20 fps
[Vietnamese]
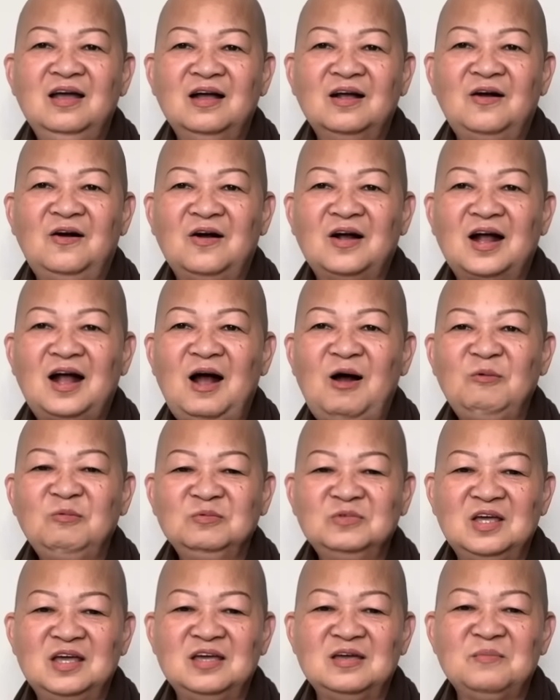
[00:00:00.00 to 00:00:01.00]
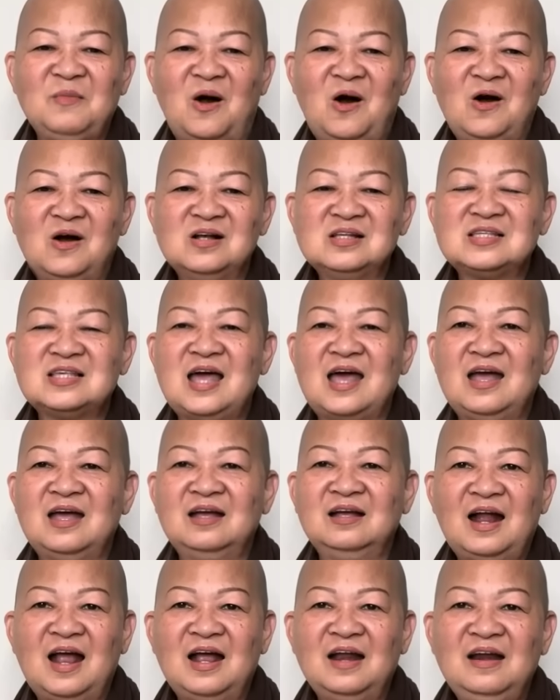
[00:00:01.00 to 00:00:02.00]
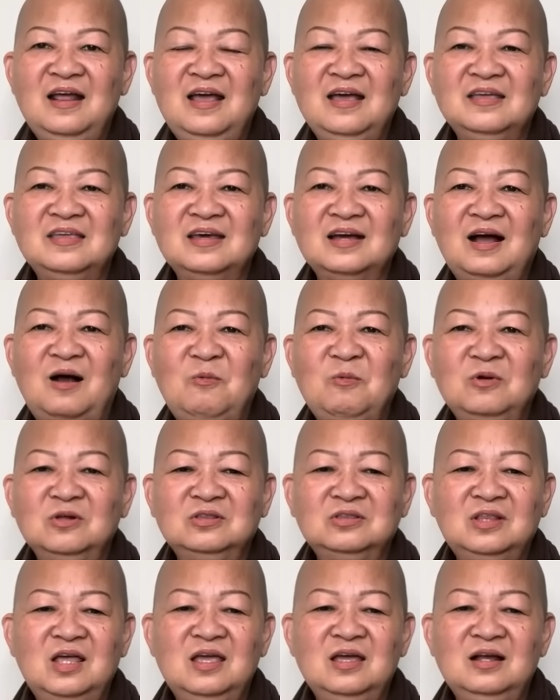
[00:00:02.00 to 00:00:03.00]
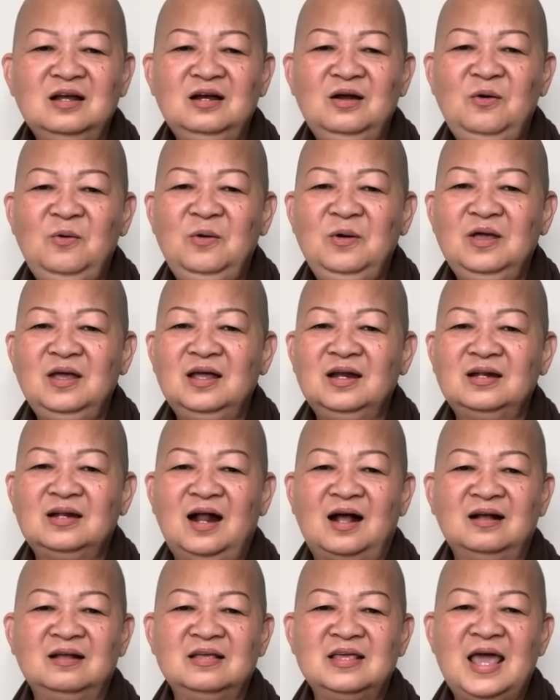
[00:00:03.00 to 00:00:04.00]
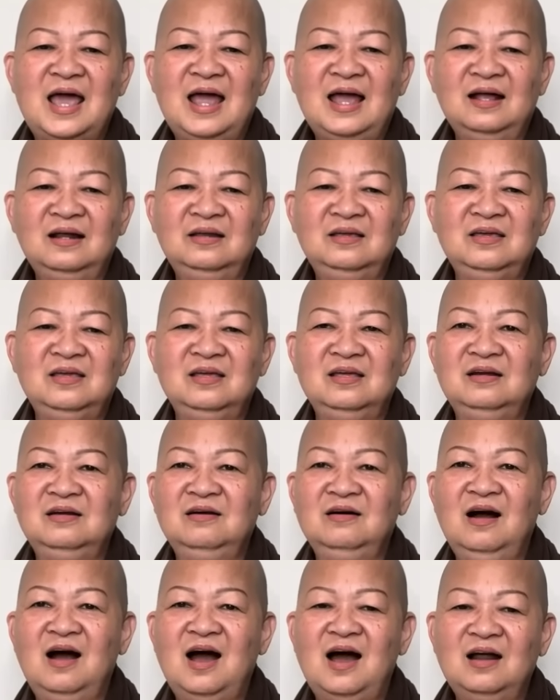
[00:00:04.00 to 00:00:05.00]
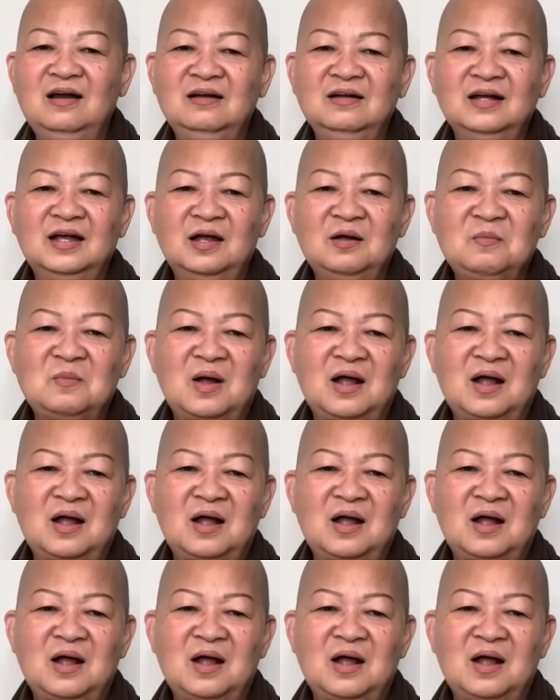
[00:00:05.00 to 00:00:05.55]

còn không thì bỏ xác ra đi, chứ không có tiếc nuối cái trần gian gì nữa hết đó các